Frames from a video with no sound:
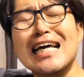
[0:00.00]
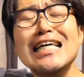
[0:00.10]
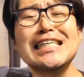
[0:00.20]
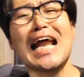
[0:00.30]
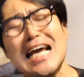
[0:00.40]
だけ
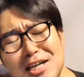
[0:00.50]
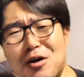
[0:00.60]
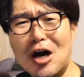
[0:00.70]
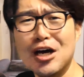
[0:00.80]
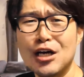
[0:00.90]
なんじゃないか
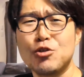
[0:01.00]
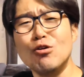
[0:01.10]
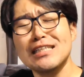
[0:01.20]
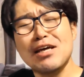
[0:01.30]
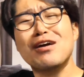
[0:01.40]
と
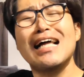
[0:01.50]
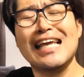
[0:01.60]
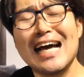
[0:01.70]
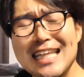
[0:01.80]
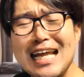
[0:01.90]
トンネルが
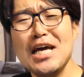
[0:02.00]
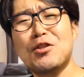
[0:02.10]
苦手な